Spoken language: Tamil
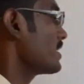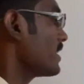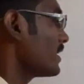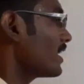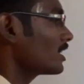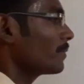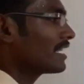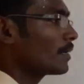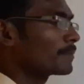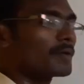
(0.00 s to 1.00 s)
இது எல்லாத்துக்குமே
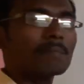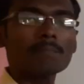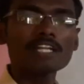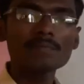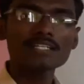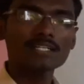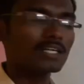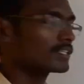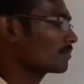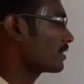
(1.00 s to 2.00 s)
நீங்கள் பெ பெரிமீட்டர்
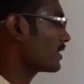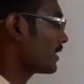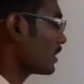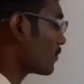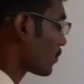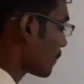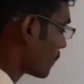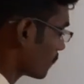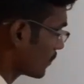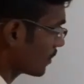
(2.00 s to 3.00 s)
கால்குலேட் பண்ணிங்கன்னா என்ன வரும்
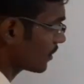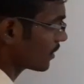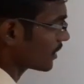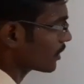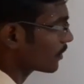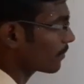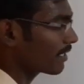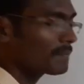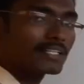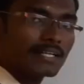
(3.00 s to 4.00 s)
இதோடைய
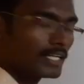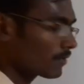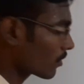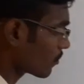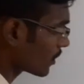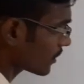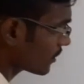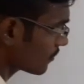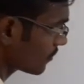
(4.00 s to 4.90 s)
பெரிமீட்டர் என்ன வரும் உங்களுக்கு